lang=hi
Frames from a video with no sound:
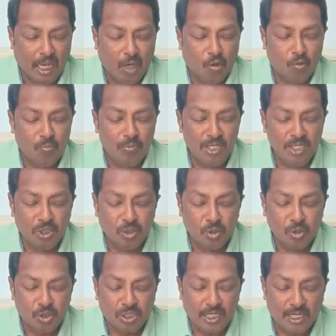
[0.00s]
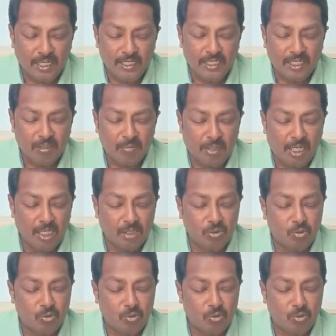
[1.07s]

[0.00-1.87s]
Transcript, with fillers: और महसूस करने के बाद